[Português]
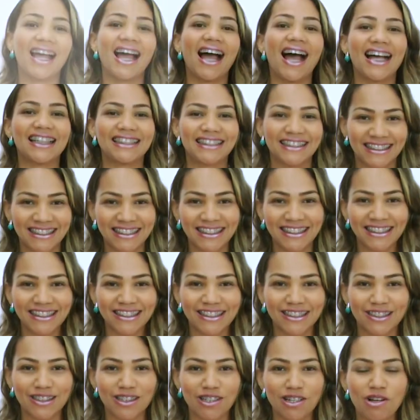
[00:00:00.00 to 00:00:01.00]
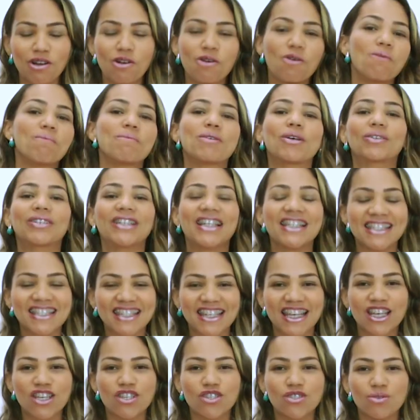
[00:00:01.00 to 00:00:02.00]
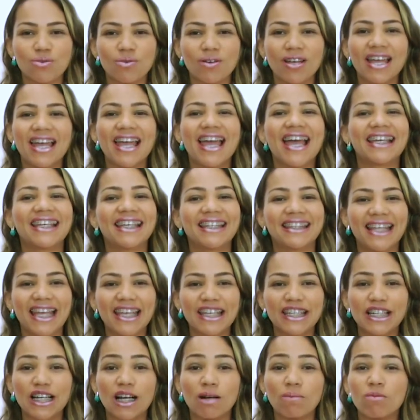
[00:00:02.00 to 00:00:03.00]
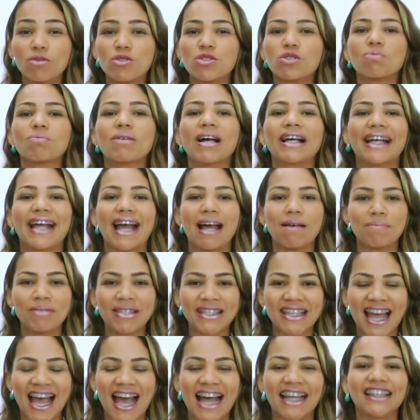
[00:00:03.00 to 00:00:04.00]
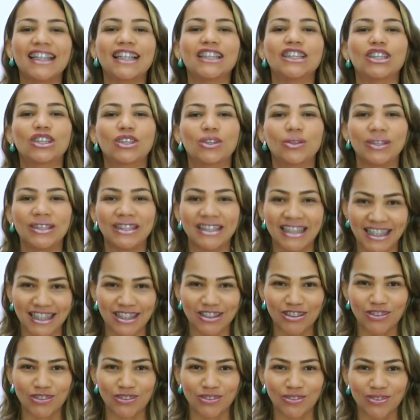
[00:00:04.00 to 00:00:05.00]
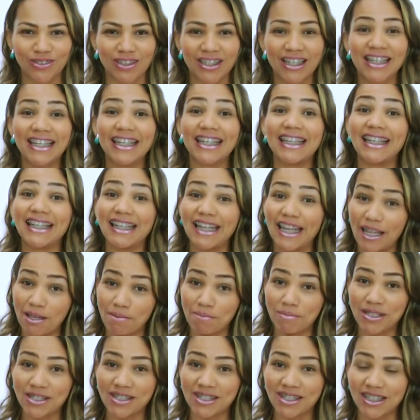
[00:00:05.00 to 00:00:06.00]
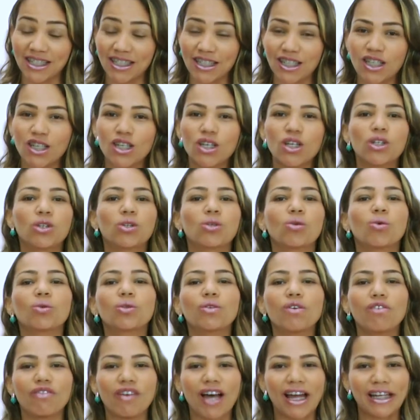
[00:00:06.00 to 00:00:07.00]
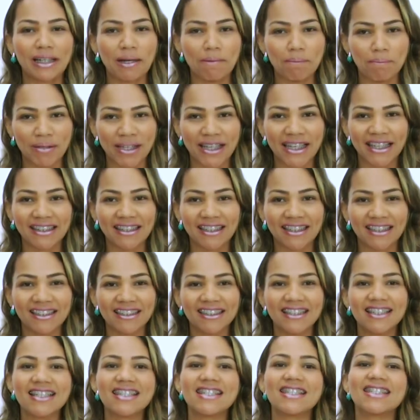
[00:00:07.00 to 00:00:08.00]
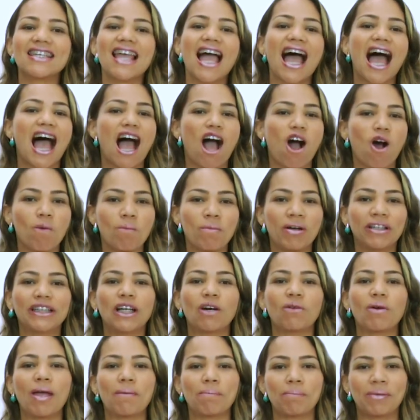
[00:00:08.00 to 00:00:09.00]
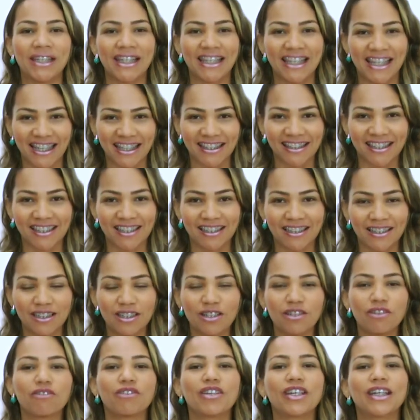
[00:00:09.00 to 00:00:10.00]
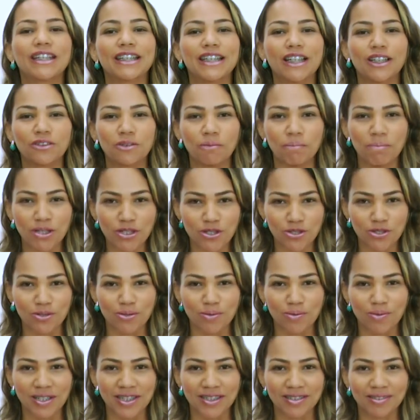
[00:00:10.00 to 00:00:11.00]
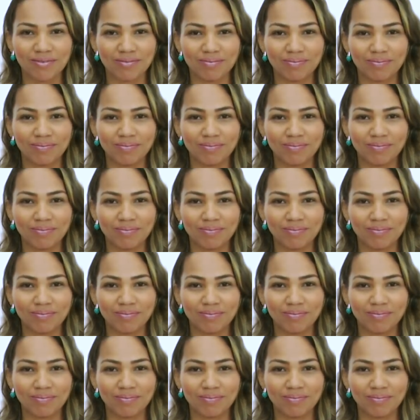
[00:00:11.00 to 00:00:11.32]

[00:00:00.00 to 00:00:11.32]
Assim, o meu desejo é que tenhamos uma caminhada de sucesso. E lembre-se, tudo vale a pena se a alma não é pequena. Fernando Pessoa.